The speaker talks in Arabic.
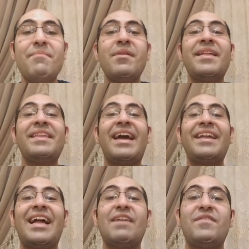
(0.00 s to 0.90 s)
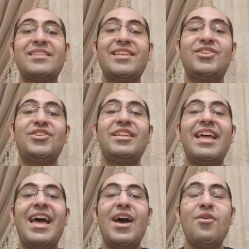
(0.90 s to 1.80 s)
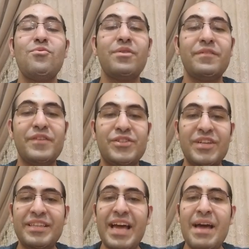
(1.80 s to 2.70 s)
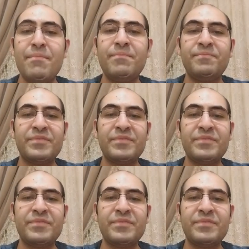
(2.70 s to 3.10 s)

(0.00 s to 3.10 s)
باننا داخلين على فصل الشتاء وفي الشتاء